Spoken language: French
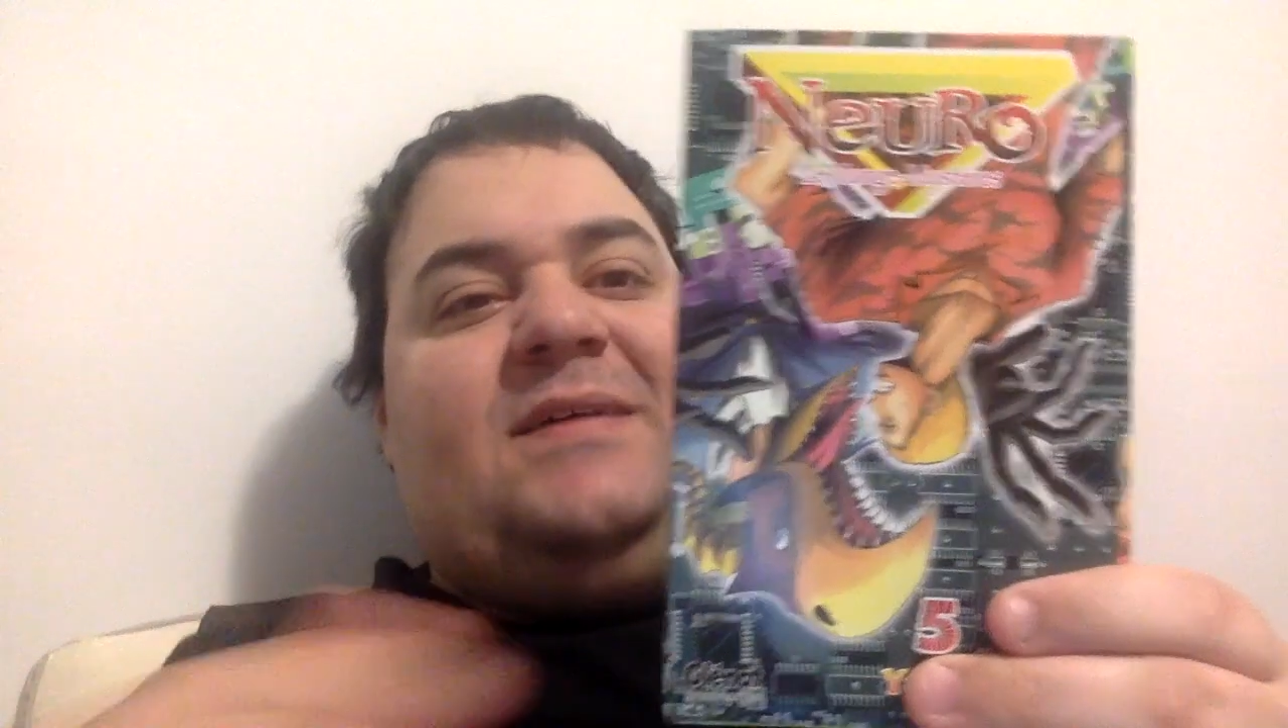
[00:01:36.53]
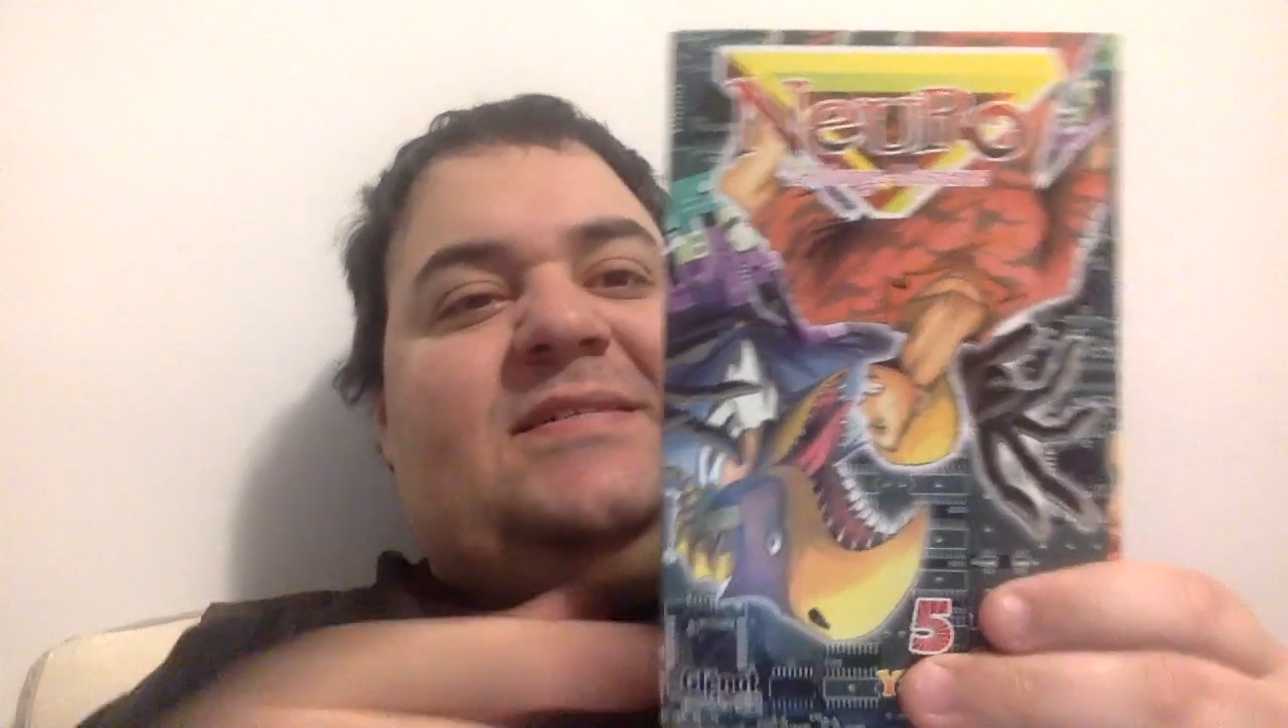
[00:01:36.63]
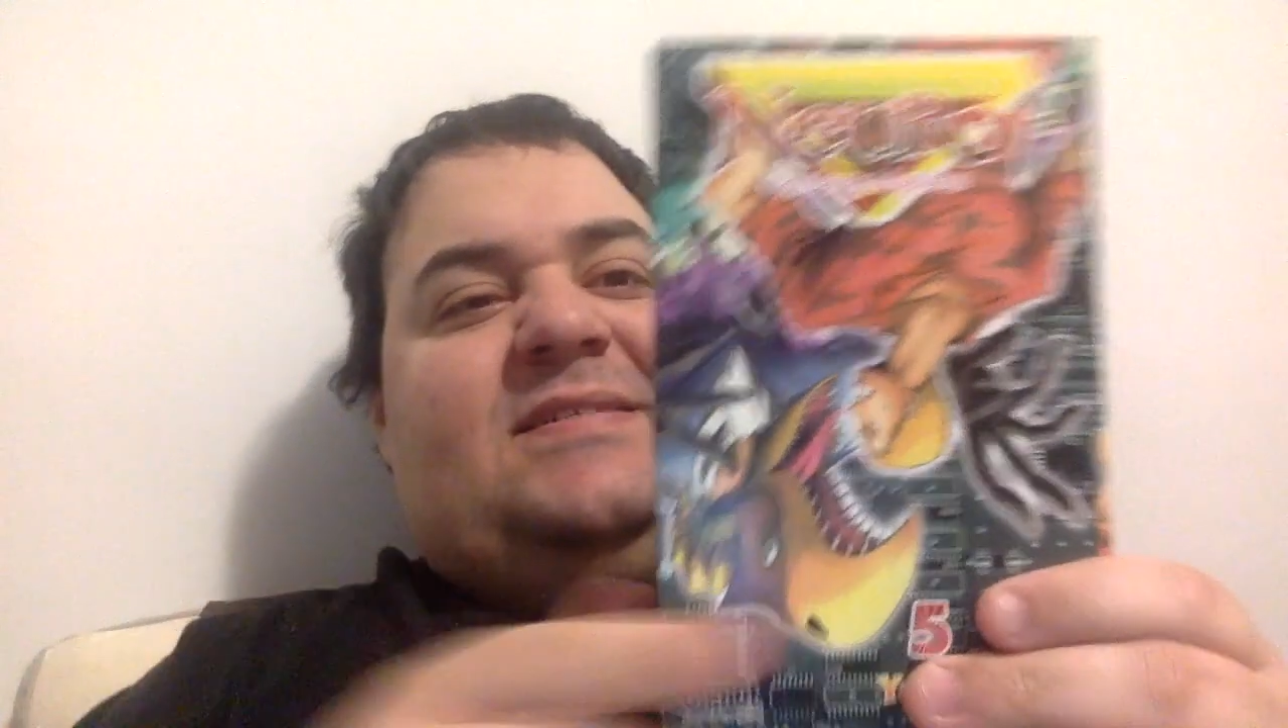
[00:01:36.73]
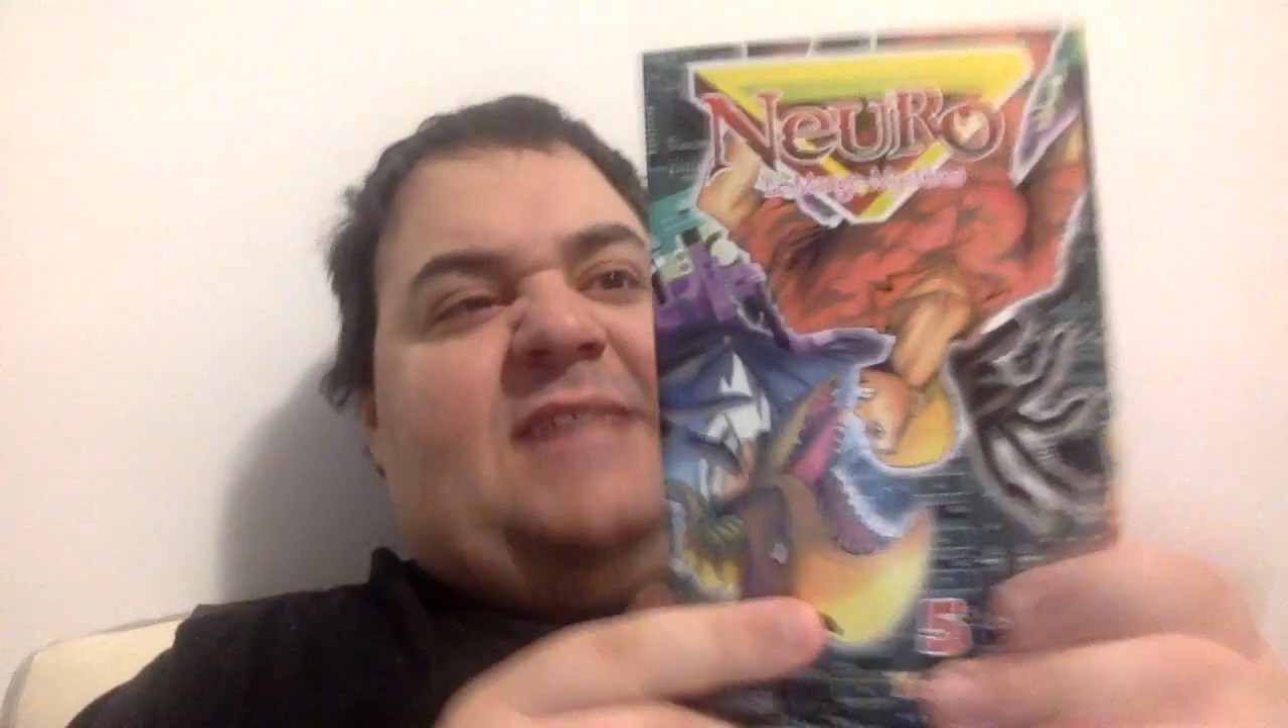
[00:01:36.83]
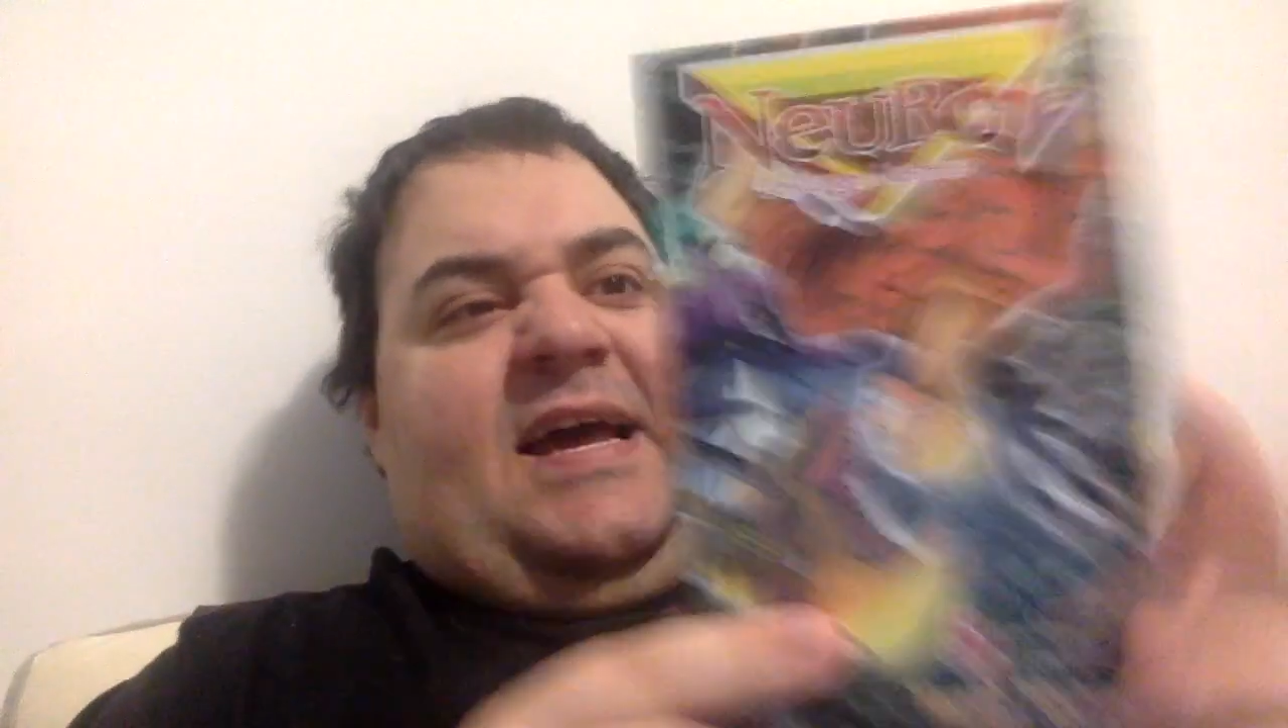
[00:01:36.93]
ça